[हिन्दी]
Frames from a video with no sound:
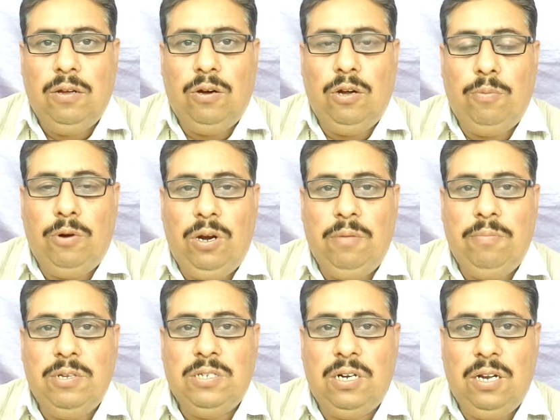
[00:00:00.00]
और बॉडी
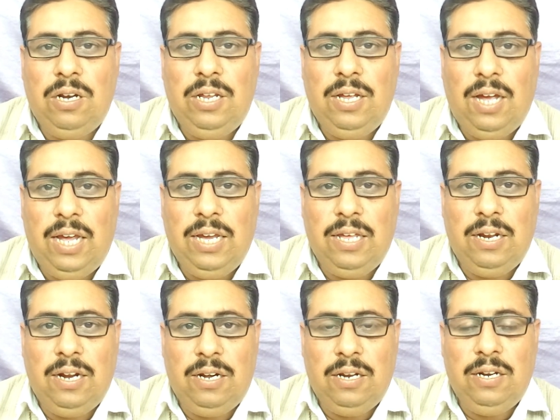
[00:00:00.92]
में सडनली हाई
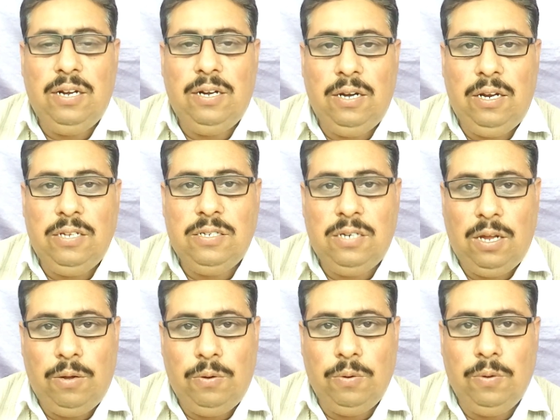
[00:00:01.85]
क्रिएटिनिन रिलीज ना
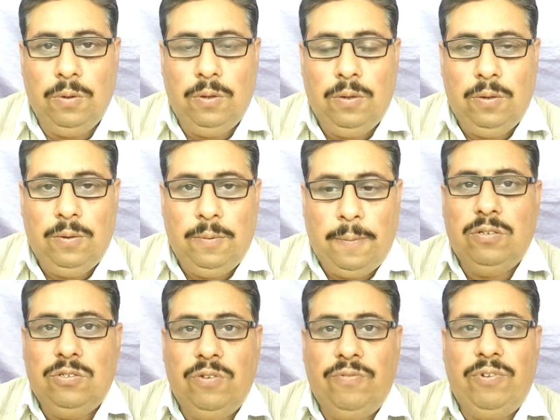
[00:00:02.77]
हो
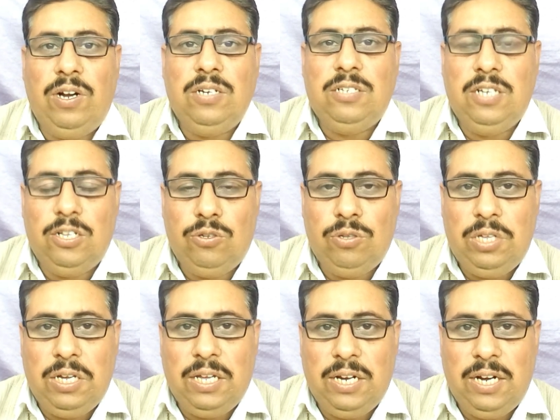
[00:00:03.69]
सो so फ्रेंड्स ये तो
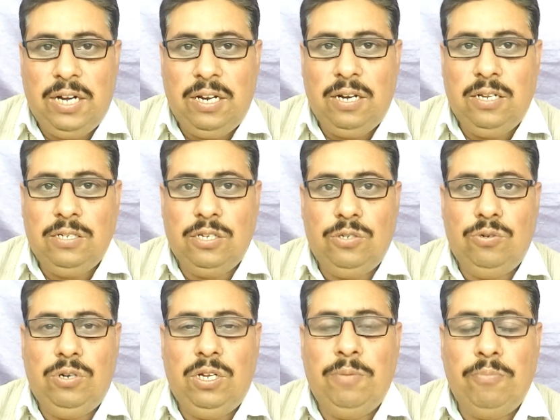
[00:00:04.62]
थी क्रिएटिनिन से
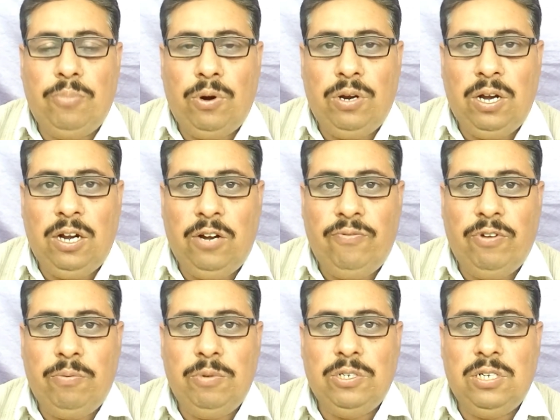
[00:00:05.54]
जुड़ी इंपॉर्टेंट
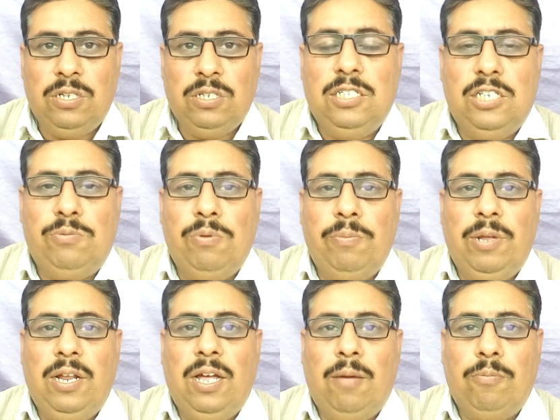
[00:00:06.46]
इन्फॉर्मेशन जिसमें
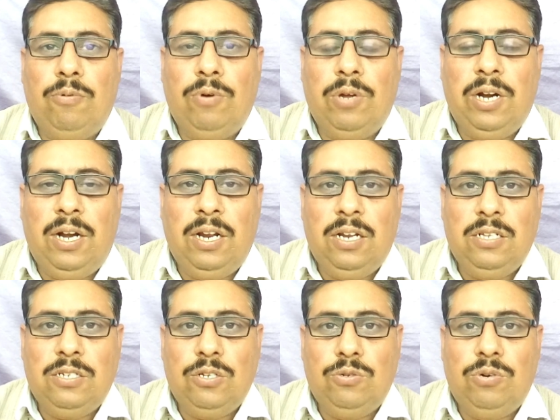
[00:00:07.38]
मैंने आपको
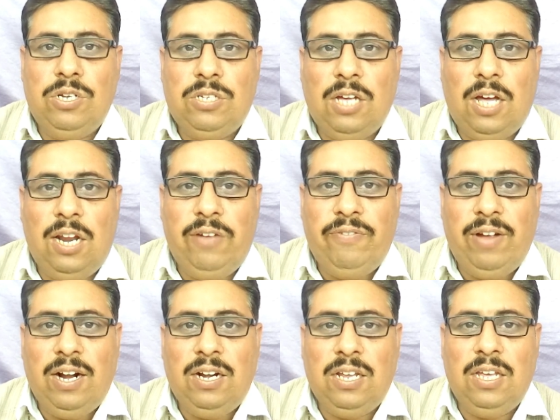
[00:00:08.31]
क्रिएटिनिन से जुड़े सारे
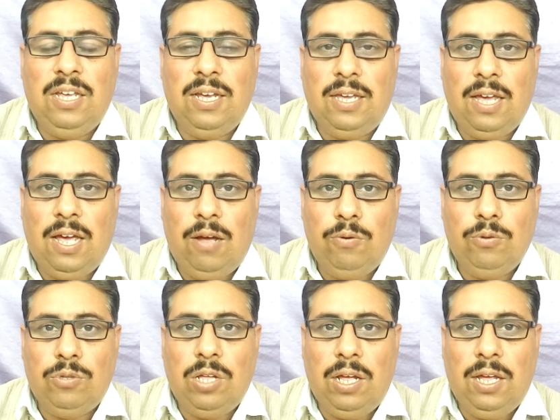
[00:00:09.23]
फैक्ट कि ये क्या
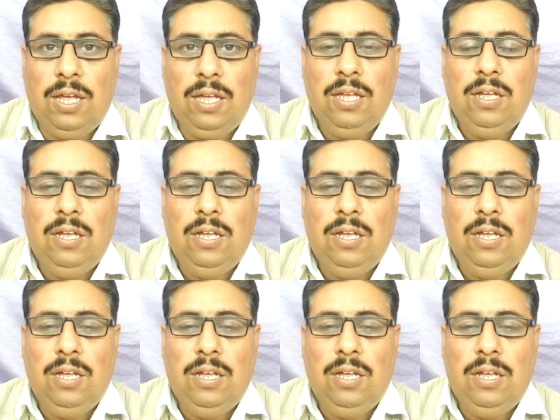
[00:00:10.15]
होता है